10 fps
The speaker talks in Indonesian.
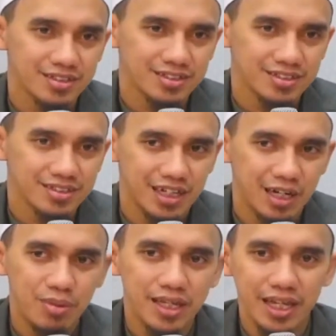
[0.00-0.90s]

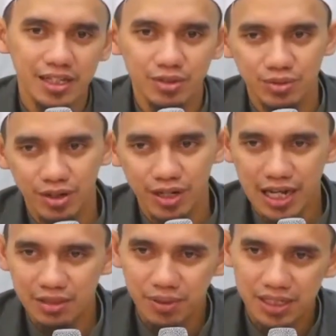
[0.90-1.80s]
dibaca itu
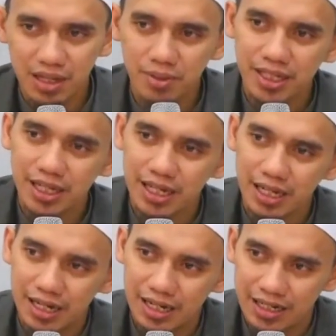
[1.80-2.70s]
rakaat pertamanya
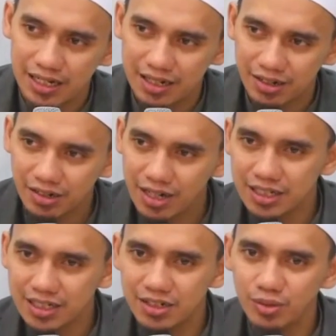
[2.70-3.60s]
al-a'la rakaat
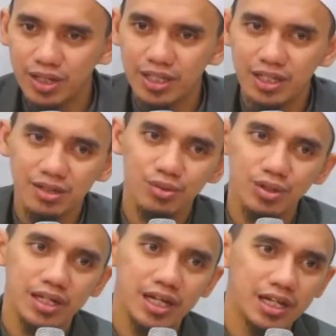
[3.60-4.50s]
keduanya qul
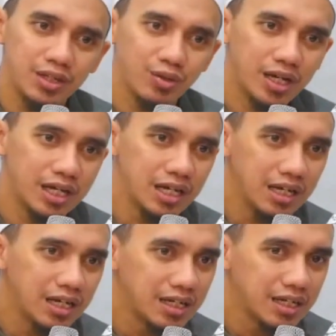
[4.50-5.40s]
ya ayyuhal
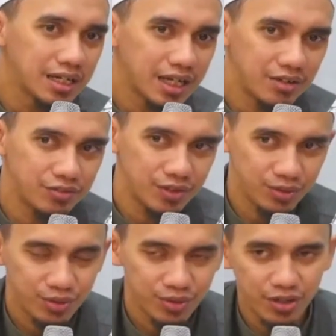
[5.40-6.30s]

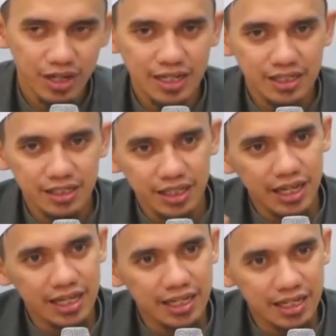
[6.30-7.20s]
kafirun rakaat
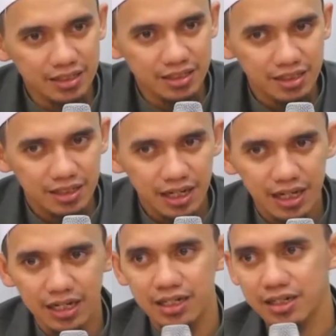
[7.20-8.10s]
ketiganya
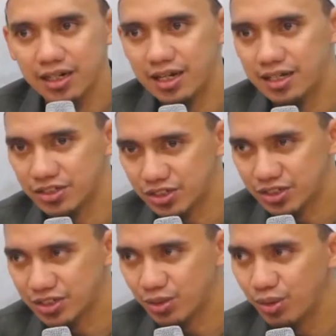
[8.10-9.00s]

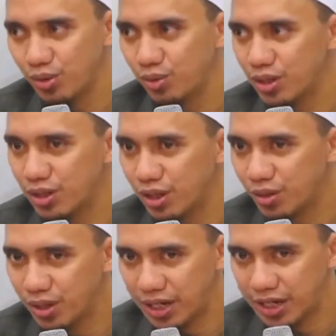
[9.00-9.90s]
al-ikhlas qul
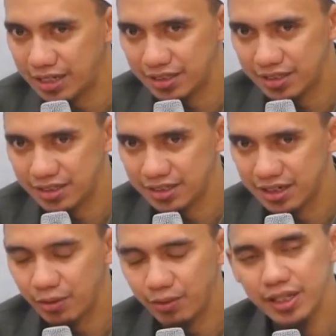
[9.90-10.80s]
huwallahu ahad
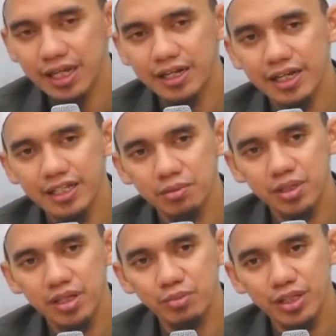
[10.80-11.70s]
riwayat yang lainnya
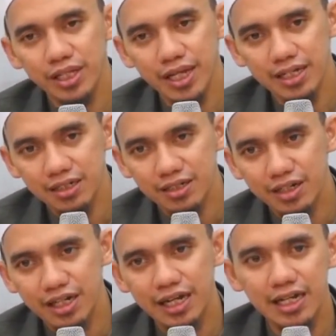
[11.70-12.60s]
menyebutkan
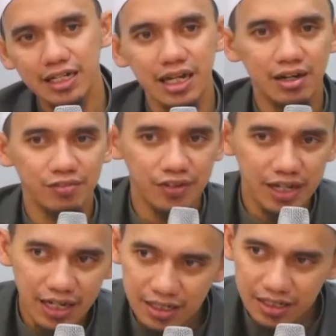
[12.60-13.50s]
dengan al
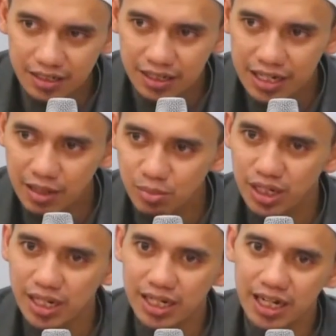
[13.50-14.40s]
falak digabung
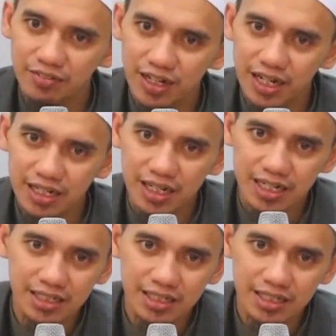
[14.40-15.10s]
dengan Al-Falaq dan